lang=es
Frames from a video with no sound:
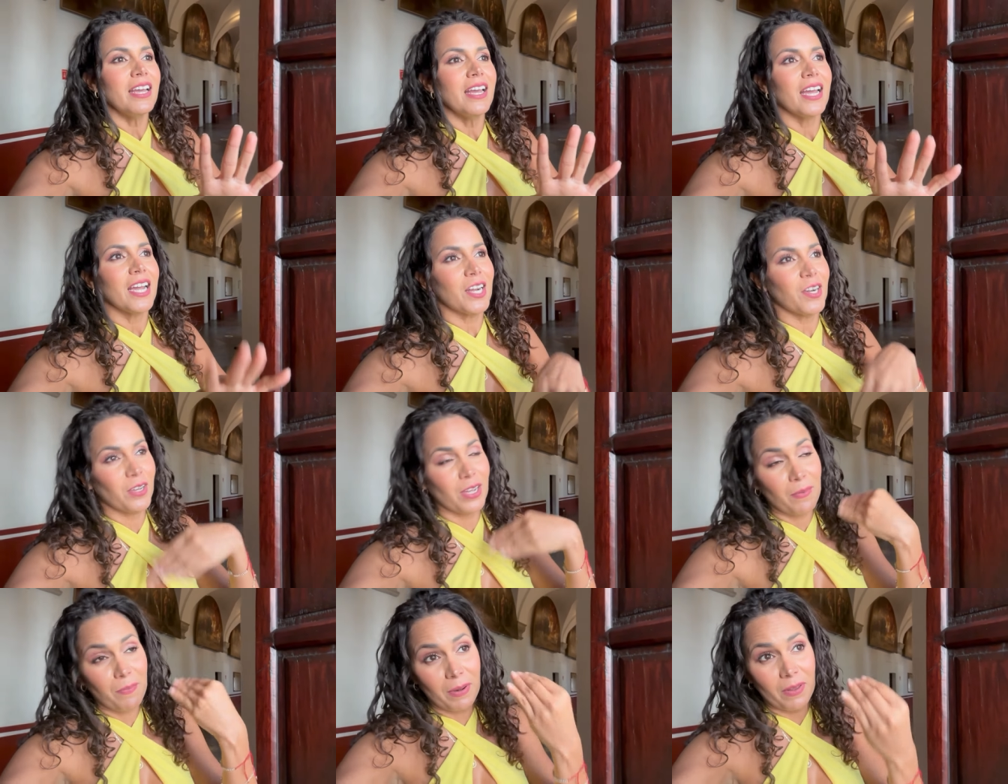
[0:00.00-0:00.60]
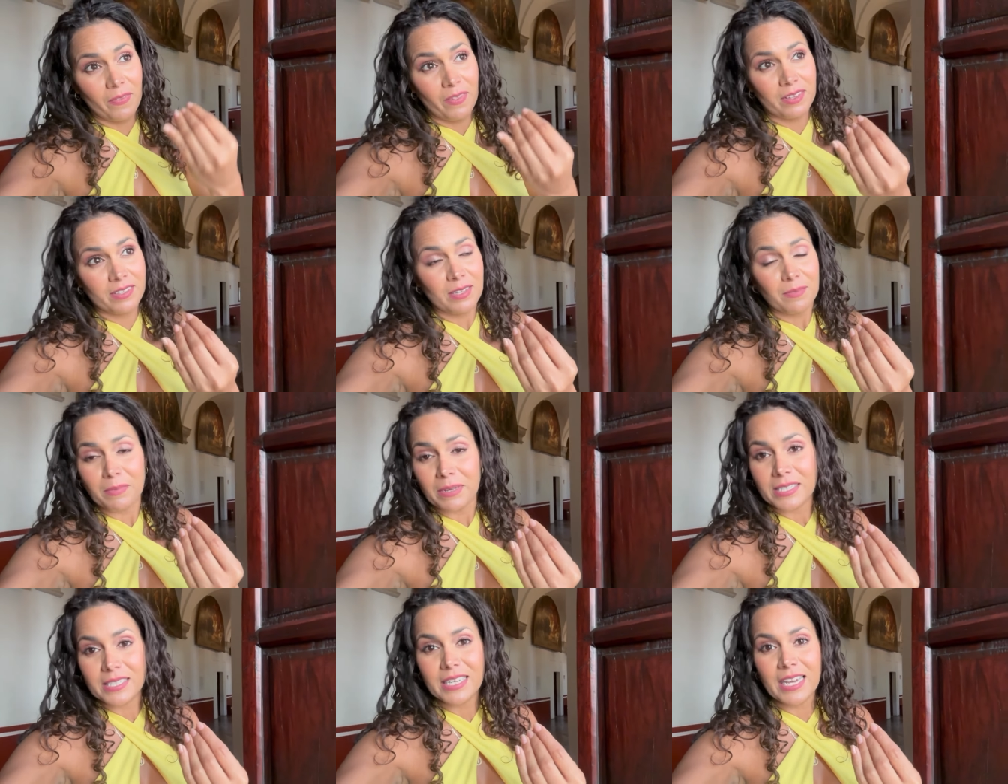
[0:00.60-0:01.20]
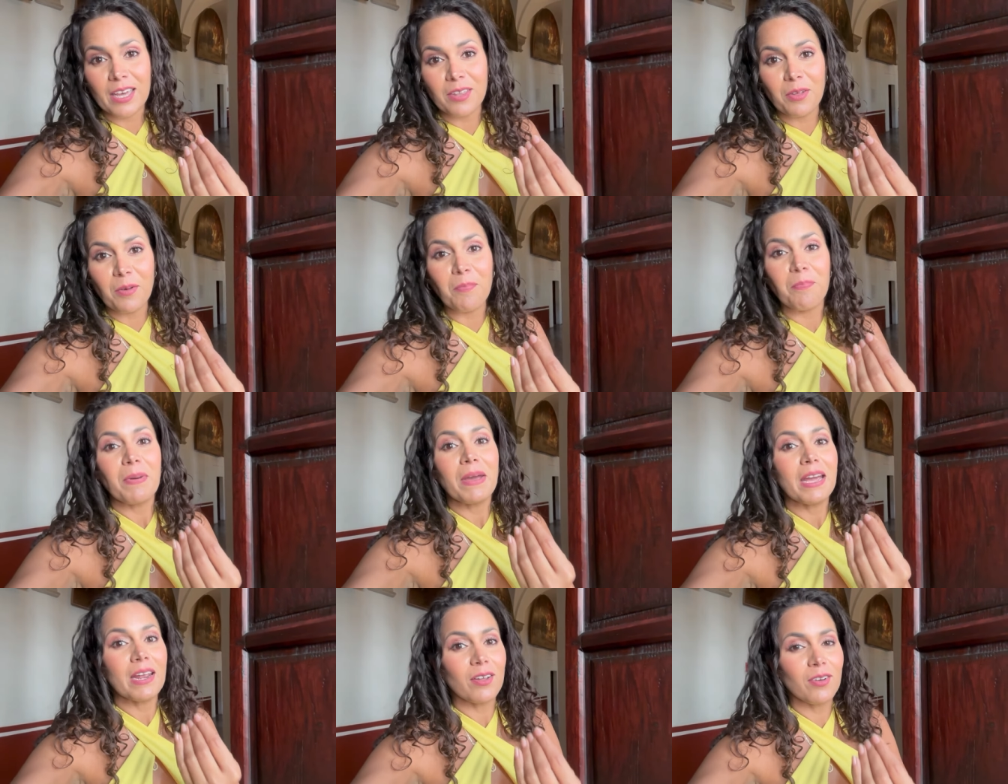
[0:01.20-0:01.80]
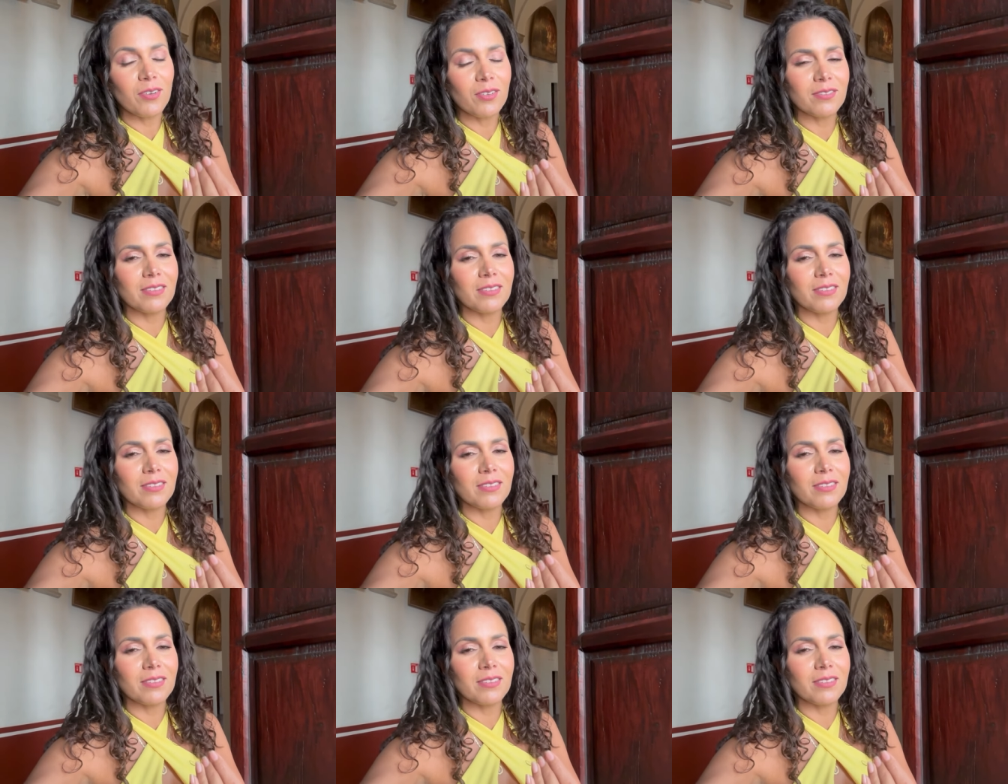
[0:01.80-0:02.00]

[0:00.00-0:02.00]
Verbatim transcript: Creo que aprendes demasiado, pero